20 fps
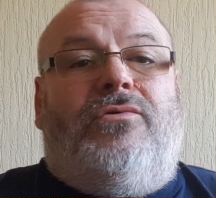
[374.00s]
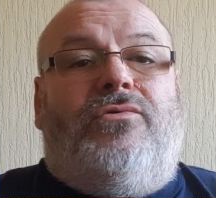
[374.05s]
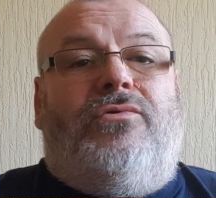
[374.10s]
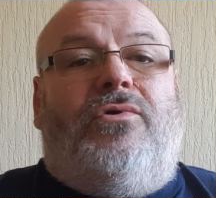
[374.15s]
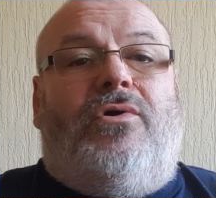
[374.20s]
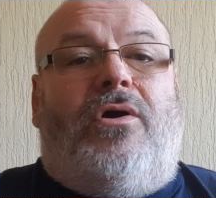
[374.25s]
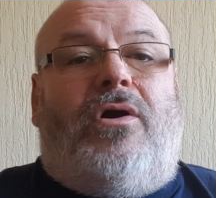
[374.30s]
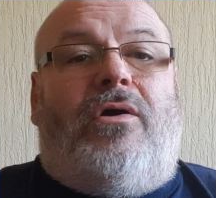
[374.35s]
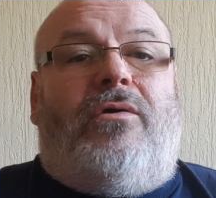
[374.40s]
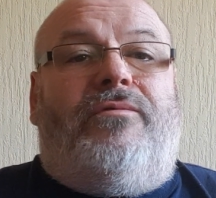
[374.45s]

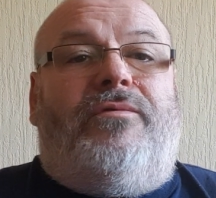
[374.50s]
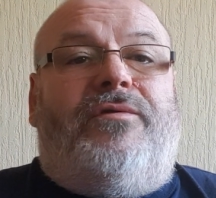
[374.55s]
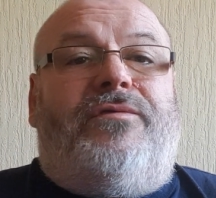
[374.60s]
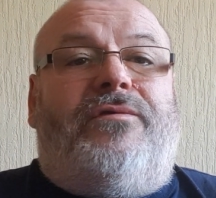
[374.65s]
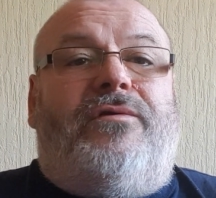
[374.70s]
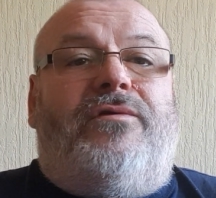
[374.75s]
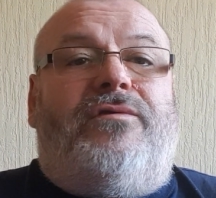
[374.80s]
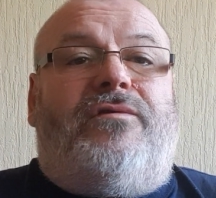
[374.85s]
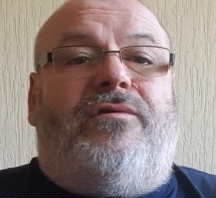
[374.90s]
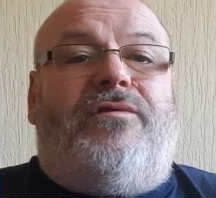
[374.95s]
Ja, was
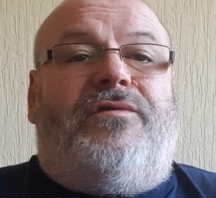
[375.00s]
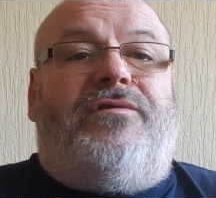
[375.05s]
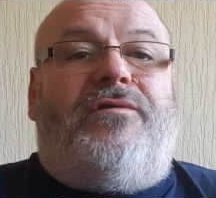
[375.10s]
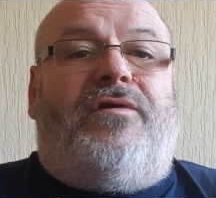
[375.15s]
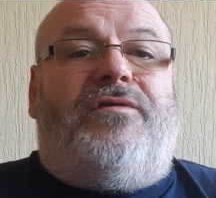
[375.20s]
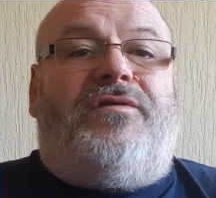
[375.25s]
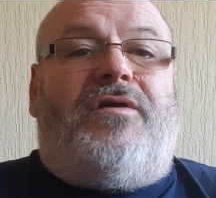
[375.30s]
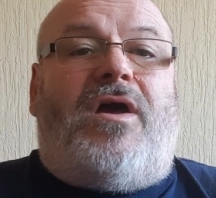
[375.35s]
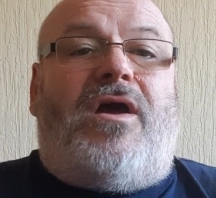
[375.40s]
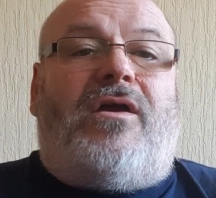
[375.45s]
soll ich sonst
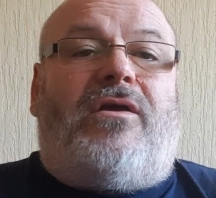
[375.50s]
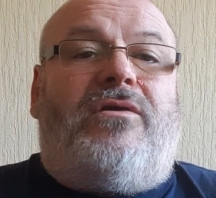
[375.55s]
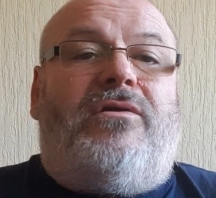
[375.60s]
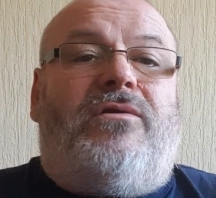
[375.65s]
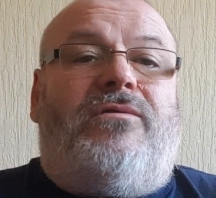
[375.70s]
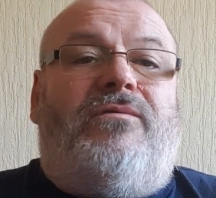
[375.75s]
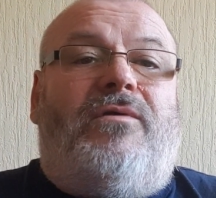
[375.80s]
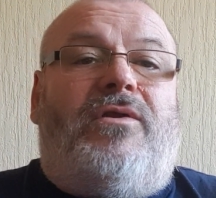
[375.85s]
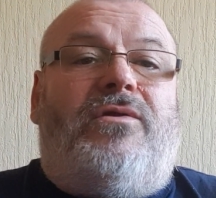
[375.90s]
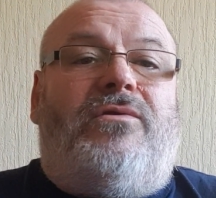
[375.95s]
noch sagen?
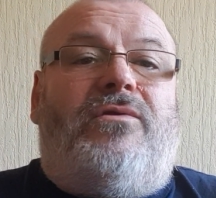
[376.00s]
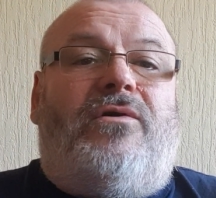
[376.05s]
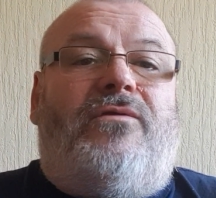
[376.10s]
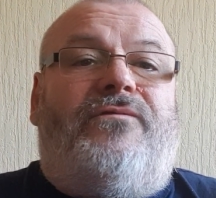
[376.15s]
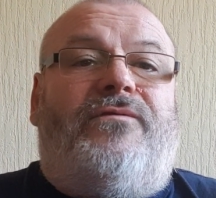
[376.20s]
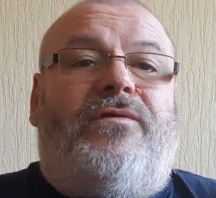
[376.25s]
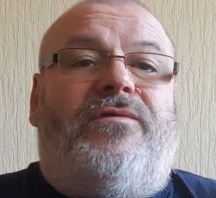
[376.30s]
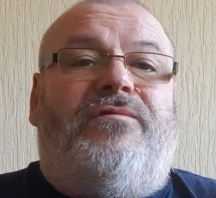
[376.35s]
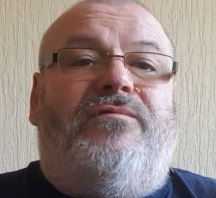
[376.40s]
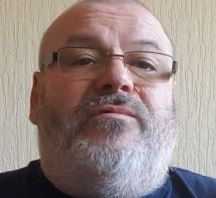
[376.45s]
Ich werde noch
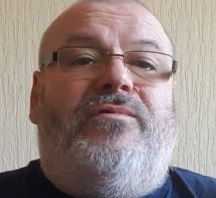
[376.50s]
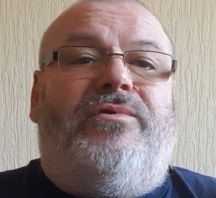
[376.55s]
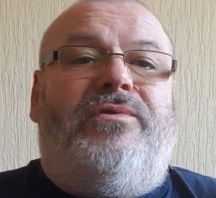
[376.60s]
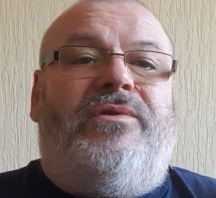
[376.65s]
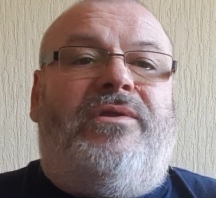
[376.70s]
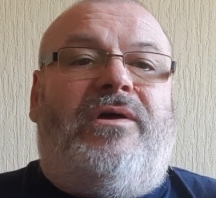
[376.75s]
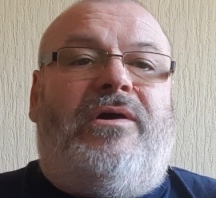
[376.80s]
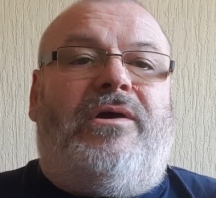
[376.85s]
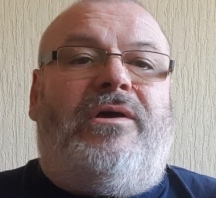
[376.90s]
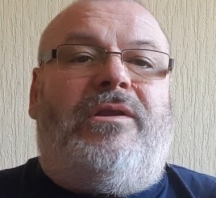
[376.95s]

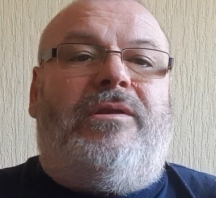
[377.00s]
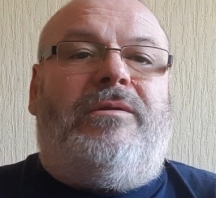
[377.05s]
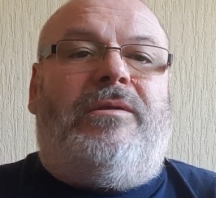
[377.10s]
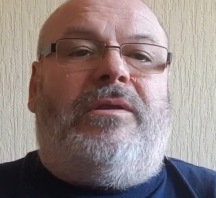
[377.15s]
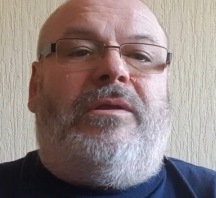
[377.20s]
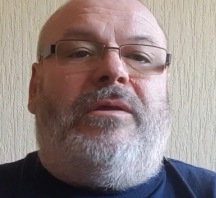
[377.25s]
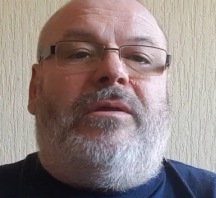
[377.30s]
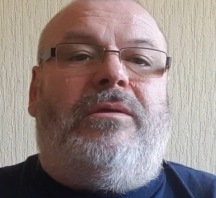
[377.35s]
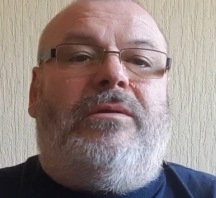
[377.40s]
versuchen, ein